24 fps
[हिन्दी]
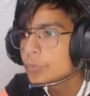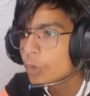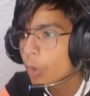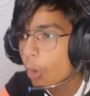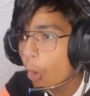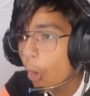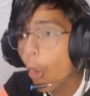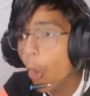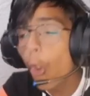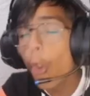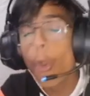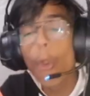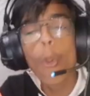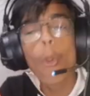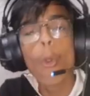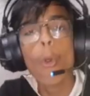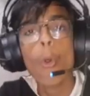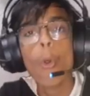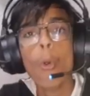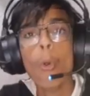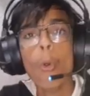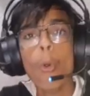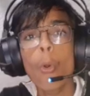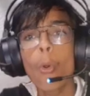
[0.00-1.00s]

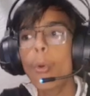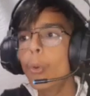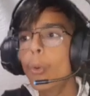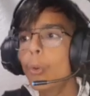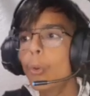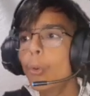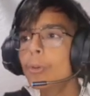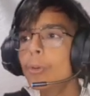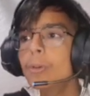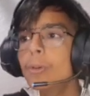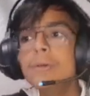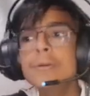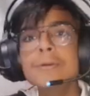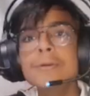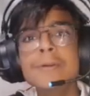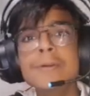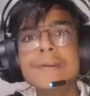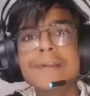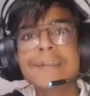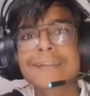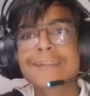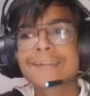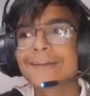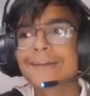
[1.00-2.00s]
ओ
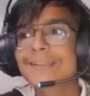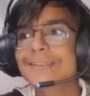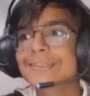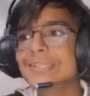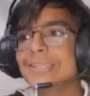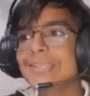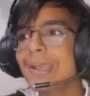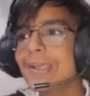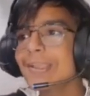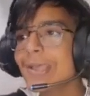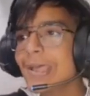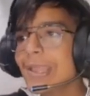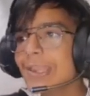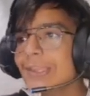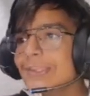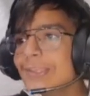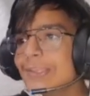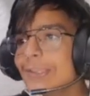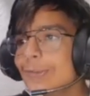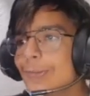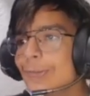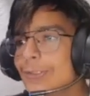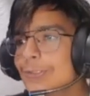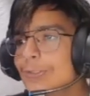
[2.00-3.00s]
कर दिया यार
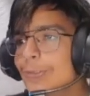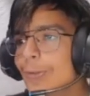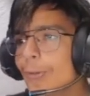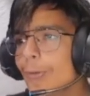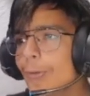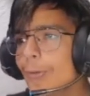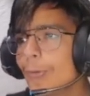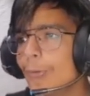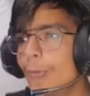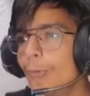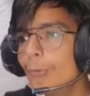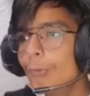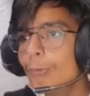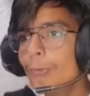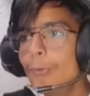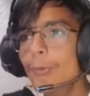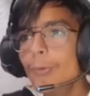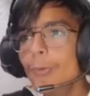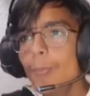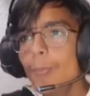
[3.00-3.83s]
इन्हें तो